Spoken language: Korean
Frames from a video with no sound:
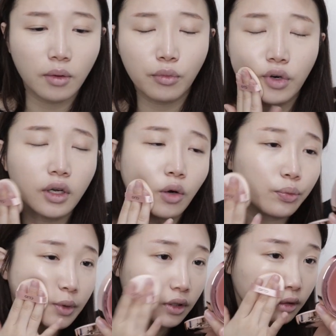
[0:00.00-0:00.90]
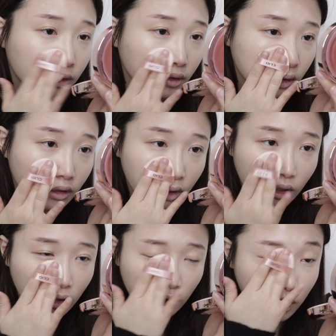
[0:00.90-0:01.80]
앞머리가 없다
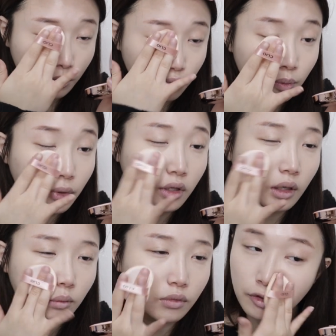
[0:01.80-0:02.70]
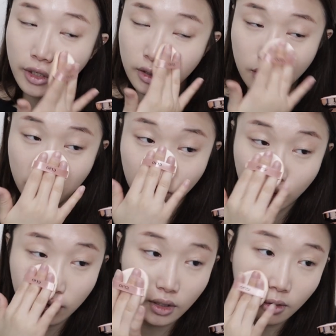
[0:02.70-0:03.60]
있으니까 아, 이 불편함 익숙해지는데 좀
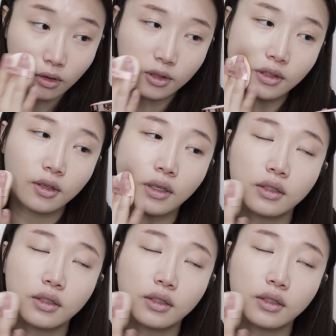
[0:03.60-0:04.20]
시간 걸리는 거